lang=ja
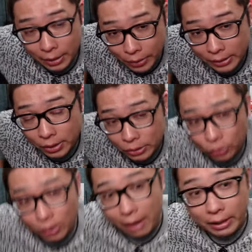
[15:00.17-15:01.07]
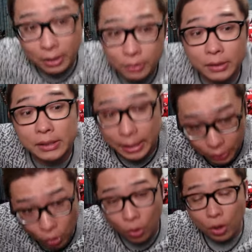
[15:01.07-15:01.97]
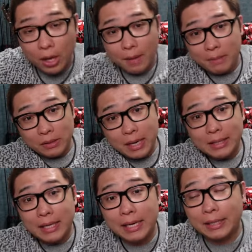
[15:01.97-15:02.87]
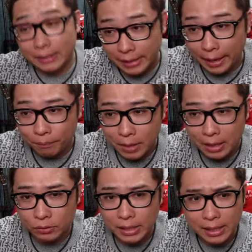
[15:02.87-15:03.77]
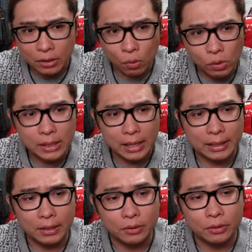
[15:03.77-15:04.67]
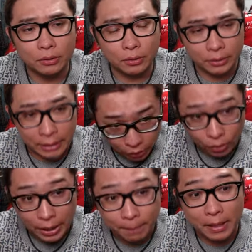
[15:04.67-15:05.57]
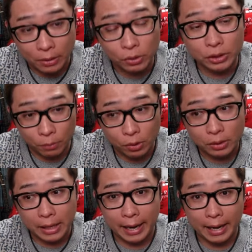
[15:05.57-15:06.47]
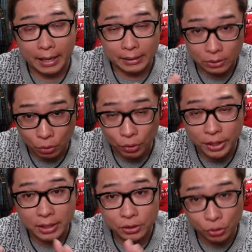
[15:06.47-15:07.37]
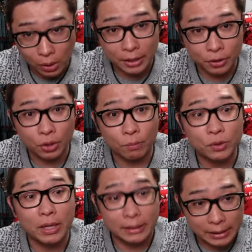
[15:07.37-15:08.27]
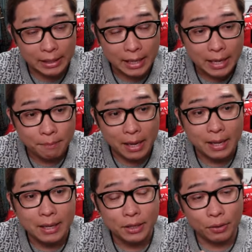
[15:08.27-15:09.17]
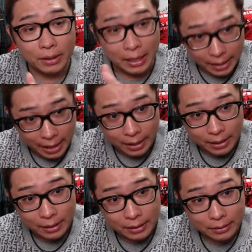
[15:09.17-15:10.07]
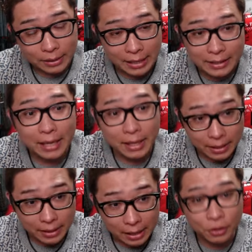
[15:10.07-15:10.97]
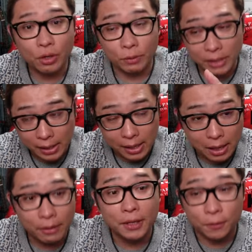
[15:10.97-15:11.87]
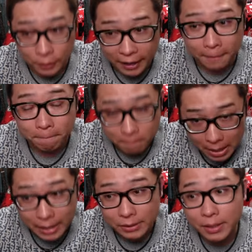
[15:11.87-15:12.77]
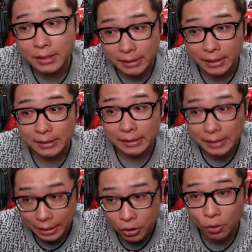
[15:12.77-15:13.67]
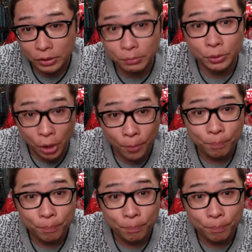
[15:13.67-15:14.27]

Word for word: のやつとはちょっと変わってくるんですけど、まあそのあたりがですね、あの、若干の誤差が出てくるんですよ。やっぱりどうしても。えー、取引所間によってもそうやし、まあ、要はて、何立てかによっても若干変わってくるんで、はい。それはですね、しっかりと自分の